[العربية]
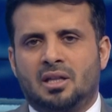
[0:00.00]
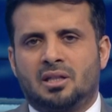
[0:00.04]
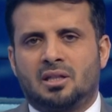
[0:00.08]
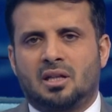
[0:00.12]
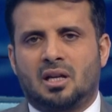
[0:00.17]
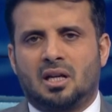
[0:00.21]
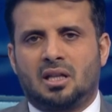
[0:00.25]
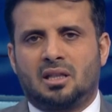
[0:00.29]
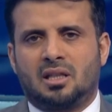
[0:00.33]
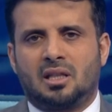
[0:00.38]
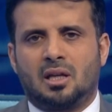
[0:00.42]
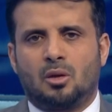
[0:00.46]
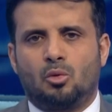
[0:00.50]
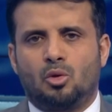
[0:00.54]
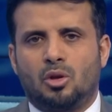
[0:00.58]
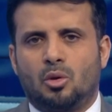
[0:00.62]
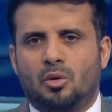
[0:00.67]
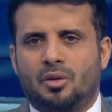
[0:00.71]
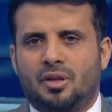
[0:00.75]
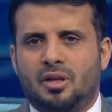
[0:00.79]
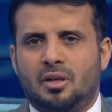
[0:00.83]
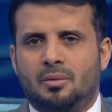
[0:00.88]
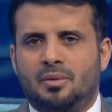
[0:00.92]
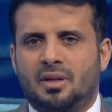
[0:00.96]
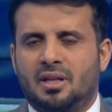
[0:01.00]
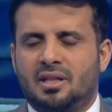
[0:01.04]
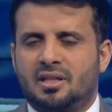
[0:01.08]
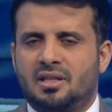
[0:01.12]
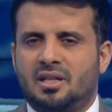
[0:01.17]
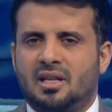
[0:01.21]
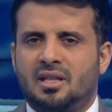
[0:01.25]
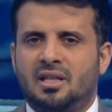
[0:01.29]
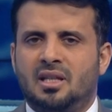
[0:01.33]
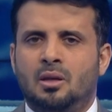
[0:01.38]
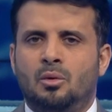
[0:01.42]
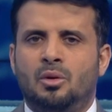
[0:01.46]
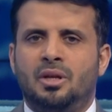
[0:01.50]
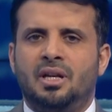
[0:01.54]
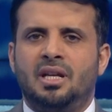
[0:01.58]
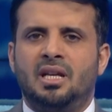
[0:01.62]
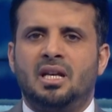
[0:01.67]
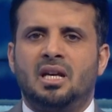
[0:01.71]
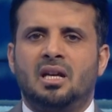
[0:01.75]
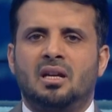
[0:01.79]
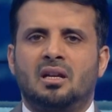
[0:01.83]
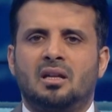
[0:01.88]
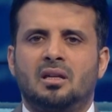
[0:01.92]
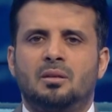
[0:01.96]
جراء تدهور وضعهم الاقتصادي
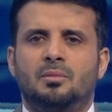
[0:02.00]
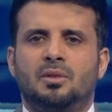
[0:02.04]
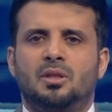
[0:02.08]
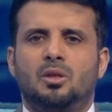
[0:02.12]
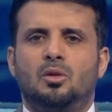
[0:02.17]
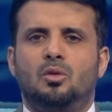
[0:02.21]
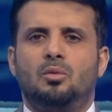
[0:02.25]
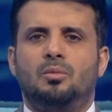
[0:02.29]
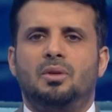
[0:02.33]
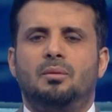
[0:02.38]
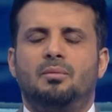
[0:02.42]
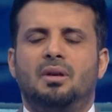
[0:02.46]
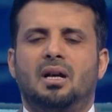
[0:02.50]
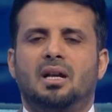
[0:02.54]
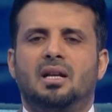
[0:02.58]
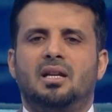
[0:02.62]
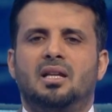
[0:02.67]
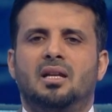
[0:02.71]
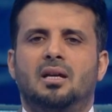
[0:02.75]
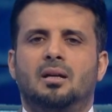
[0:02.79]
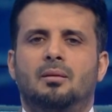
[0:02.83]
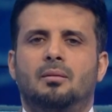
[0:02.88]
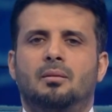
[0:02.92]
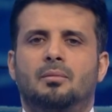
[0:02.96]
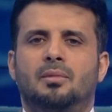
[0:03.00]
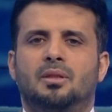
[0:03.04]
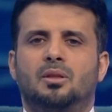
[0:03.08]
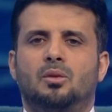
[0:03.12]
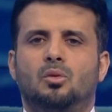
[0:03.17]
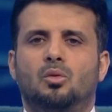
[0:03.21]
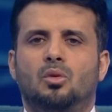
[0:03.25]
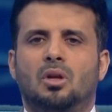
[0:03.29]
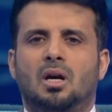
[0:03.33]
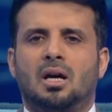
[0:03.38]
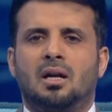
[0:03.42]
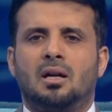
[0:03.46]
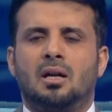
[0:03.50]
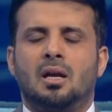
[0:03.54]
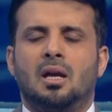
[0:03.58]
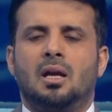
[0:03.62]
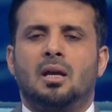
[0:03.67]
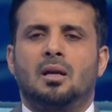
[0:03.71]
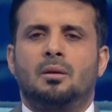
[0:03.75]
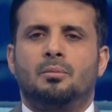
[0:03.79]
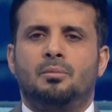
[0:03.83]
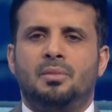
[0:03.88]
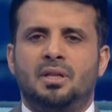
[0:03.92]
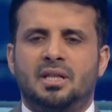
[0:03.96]
وانهيار قيمة العملة المحلية أمام الدولار
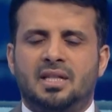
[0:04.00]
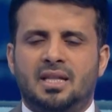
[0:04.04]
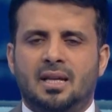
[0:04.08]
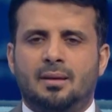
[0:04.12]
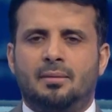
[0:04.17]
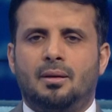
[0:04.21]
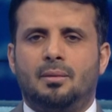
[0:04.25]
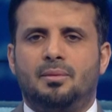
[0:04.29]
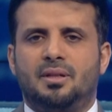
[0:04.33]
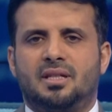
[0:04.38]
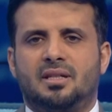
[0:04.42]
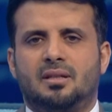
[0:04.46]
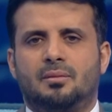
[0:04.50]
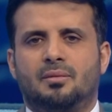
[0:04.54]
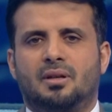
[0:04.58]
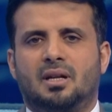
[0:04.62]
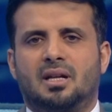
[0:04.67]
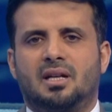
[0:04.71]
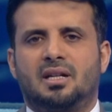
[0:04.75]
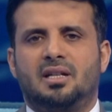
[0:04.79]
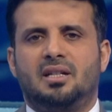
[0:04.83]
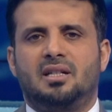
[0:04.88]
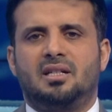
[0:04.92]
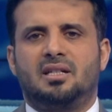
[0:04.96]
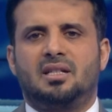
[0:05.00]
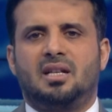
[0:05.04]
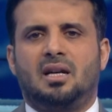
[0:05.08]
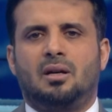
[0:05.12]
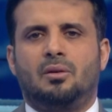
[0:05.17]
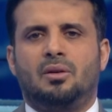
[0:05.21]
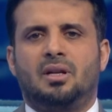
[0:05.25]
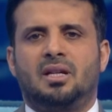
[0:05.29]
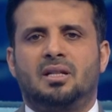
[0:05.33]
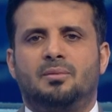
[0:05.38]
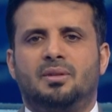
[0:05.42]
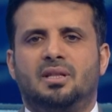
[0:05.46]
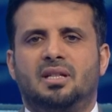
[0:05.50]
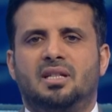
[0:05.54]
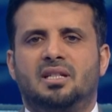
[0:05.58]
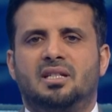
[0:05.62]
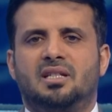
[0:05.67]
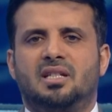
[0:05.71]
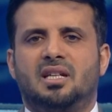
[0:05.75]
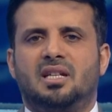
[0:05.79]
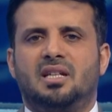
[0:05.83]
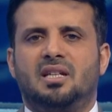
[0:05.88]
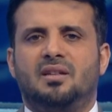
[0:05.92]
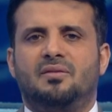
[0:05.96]
بسبب استمرار النزاع والأزمة
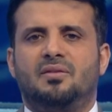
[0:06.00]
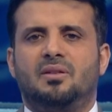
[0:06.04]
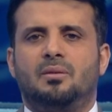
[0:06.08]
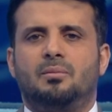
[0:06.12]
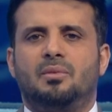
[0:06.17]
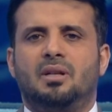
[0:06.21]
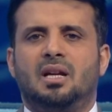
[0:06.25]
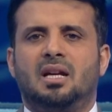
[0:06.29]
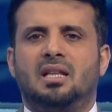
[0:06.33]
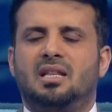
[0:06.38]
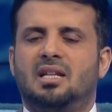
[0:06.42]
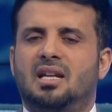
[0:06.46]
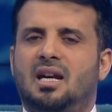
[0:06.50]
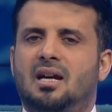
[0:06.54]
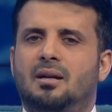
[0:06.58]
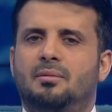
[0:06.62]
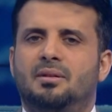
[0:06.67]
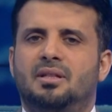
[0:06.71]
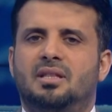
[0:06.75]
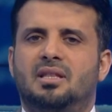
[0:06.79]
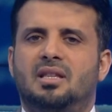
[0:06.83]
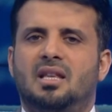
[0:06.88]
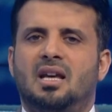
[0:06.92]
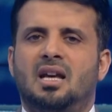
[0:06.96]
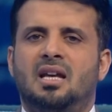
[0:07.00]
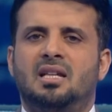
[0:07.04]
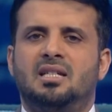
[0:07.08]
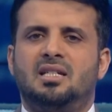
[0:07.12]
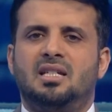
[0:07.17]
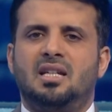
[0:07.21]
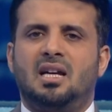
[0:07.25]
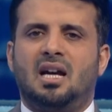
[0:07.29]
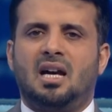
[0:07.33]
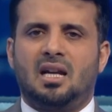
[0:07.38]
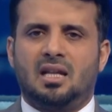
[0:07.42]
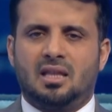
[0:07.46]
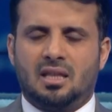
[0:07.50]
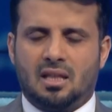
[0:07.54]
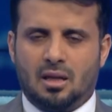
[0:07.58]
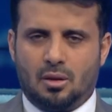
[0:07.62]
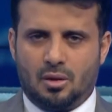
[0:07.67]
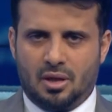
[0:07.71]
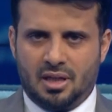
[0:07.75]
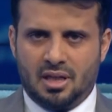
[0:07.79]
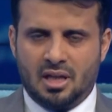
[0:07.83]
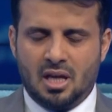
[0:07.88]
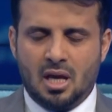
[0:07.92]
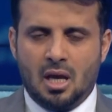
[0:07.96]
الإنسانية في البلاد للعام التاسع على
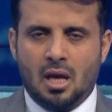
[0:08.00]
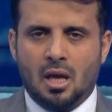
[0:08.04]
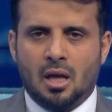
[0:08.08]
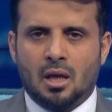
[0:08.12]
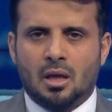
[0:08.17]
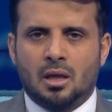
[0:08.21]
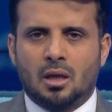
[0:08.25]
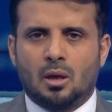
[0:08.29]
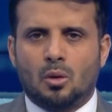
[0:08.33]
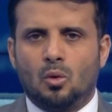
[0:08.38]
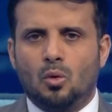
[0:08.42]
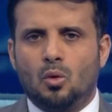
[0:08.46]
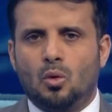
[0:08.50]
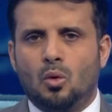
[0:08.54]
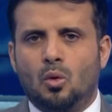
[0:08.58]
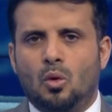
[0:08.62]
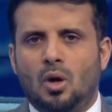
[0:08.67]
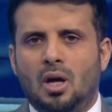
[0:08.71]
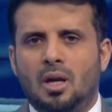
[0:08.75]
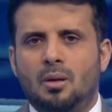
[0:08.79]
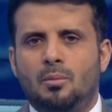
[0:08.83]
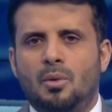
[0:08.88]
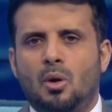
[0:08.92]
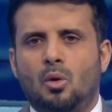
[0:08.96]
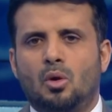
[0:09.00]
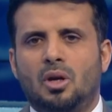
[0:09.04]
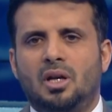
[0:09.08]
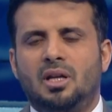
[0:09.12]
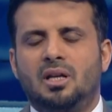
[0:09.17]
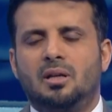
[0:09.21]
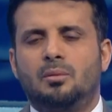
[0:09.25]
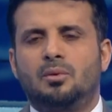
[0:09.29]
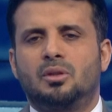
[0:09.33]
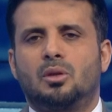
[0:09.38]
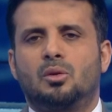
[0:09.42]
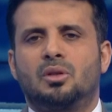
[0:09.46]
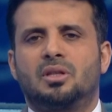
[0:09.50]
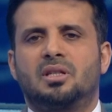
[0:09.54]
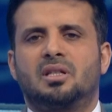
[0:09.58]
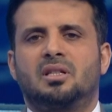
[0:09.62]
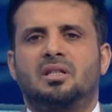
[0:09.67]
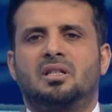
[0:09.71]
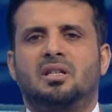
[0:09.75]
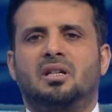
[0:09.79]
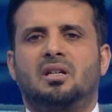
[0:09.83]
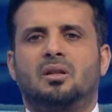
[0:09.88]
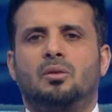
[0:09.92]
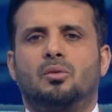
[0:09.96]
التوالي يقول الموقع أن
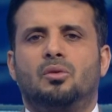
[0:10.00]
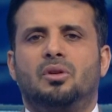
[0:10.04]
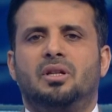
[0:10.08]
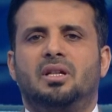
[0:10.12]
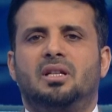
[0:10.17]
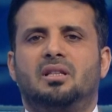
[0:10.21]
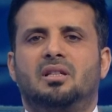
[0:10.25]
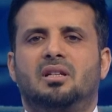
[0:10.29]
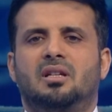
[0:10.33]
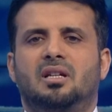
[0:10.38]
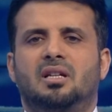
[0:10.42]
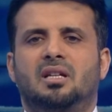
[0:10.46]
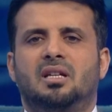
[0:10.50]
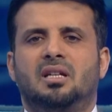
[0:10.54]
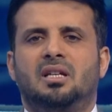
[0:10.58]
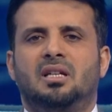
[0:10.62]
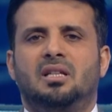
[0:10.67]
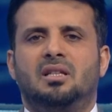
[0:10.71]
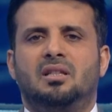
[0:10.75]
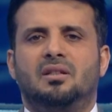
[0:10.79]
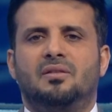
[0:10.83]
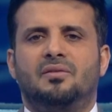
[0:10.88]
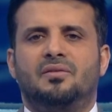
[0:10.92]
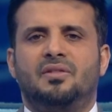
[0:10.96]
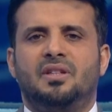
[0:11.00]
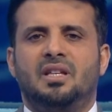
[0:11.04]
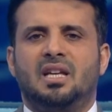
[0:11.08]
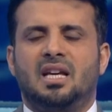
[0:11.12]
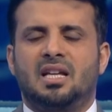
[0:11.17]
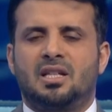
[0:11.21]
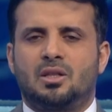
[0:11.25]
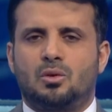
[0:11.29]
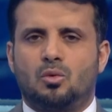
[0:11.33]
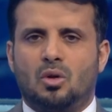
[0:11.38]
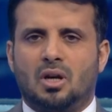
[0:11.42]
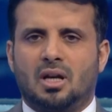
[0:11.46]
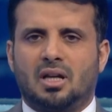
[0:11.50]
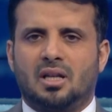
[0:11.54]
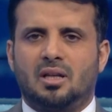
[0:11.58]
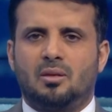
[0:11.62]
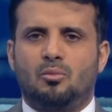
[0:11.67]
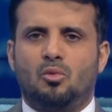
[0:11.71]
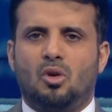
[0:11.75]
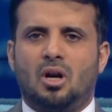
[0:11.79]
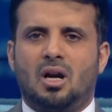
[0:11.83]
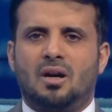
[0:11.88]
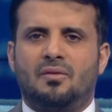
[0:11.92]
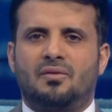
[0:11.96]
متوسط سعر أضحية العيد في أسواق
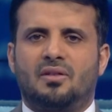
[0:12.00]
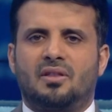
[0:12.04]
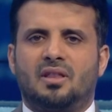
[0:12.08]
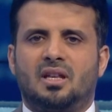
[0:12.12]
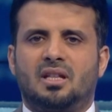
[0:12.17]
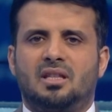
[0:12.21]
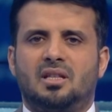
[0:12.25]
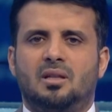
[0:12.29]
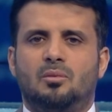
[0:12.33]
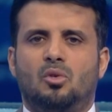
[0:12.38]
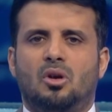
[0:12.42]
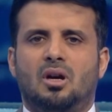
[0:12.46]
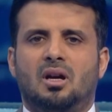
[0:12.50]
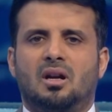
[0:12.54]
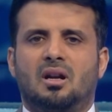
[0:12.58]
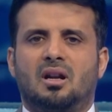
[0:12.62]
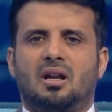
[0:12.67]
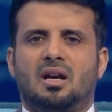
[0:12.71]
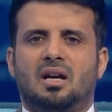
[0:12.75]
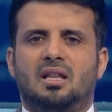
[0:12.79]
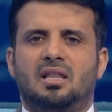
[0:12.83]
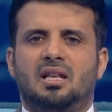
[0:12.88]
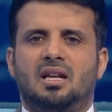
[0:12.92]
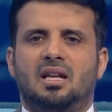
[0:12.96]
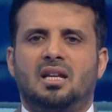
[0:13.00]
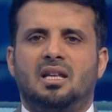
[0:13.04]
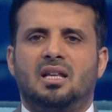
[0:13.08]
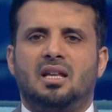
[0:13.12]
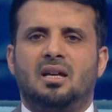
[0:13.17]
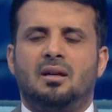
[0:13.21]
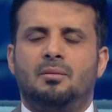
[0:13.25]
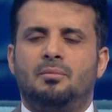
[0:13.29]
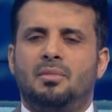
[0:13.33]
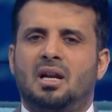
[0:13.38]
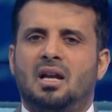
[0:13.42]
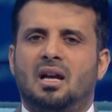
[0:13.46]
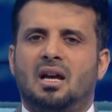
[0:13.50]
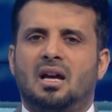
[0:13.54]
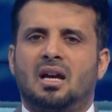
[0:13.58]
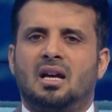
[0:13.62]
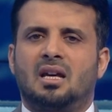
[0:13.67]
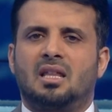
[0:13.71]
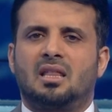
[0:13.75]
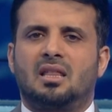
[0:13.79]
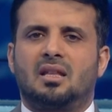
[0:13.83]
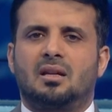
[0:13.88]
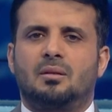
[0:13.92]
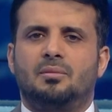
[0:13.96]
المحافظات المحررة هذه الأيام بلغ
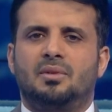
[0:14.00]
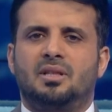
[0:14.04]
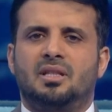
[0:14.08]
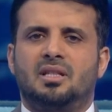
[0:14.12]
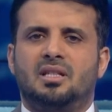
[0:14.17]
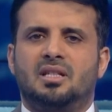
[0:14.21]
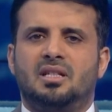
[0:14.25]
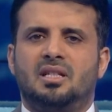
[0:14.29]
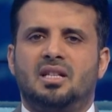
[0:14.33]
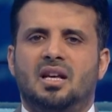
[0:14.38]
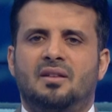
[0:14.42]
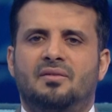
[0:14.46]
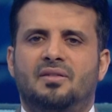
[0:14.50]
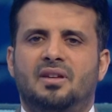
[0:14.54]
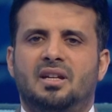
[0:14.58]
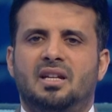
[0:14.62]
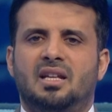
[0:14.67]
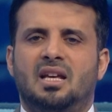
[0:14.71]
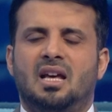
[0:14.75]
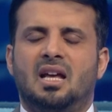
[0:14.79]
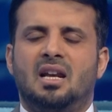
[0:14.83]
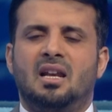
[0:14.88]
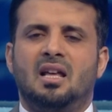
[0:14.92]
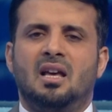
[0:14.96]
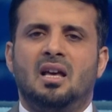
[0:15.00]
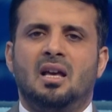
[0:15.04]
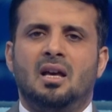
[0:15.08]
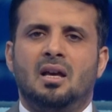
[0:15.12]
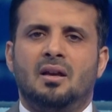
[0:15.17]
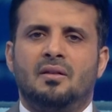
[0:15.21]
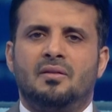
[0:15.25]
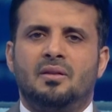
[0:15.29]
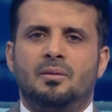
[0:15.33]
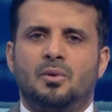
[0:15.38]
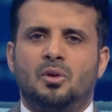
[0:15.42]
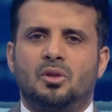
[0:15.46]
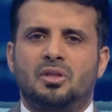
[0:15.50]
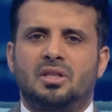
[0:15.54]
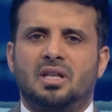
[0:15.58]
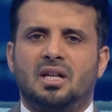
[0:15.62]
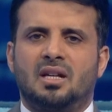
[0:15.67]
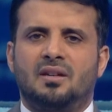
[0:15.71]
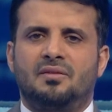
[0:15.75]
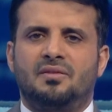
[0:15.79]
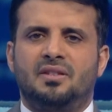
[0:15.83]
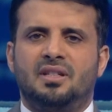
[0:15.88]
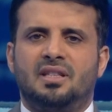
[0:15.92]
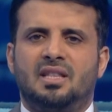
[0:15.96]
أكثر من 90 ألف ريال فيما
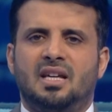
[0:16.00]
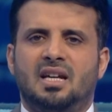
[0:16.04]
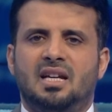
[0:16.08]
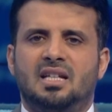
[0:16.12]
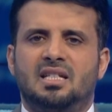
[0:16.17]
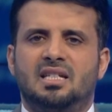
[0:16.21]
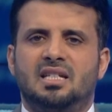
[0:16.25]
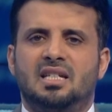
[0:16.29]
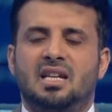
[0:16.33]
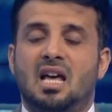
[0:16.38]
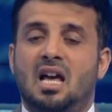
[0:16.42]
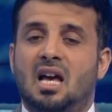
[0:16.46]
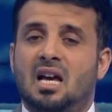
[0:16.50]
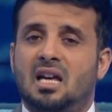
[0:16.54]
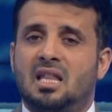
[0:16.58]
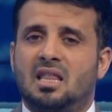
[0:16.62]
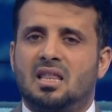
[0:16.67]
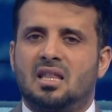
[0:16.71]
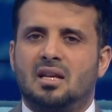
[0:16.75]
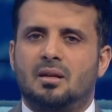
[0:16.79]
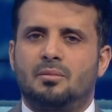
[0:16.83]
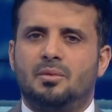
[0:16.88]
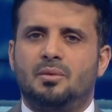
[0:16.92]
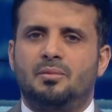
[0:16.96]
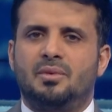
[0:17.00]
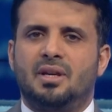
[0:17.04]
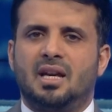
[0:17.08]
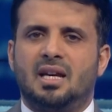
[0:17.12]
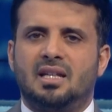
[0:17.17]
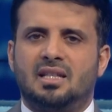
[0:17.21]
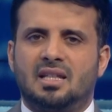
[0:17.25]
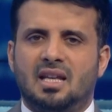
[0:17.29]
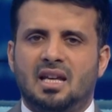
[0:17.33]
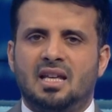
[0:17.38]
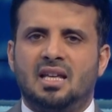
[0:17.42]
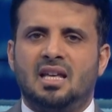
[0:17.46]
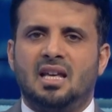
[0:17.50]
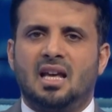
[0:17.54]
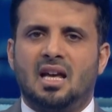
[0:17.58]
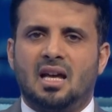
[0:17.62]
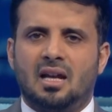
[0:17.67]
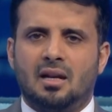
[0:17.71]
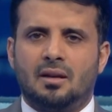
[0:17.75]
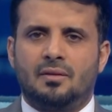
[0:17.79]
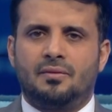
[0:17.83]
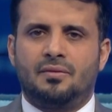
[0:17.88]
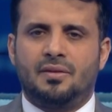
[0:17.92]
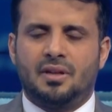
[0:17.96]
وصل في تعز إلى أكثر من 200
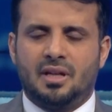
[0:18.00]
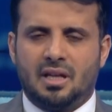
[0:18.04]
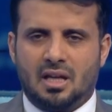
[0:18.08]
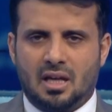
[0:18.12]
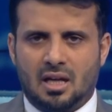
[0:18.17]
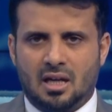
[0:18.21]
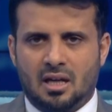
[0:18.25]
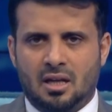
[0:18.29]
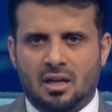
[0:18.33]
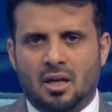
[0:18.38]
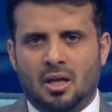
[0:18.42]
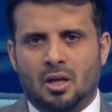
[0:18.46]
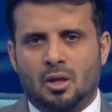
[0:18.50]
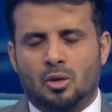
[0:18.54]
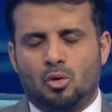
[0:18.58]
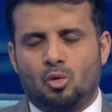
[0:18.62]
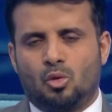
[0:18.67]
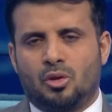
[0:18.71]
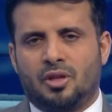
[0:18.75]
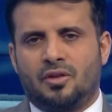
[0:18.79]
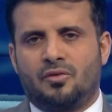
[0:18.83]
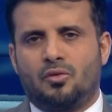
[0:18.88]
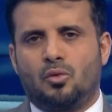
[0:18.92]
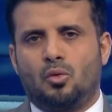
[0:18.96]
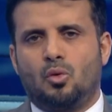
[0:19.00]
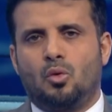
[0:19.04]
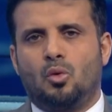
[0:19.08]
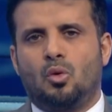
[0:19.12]
ألف ريال يضيف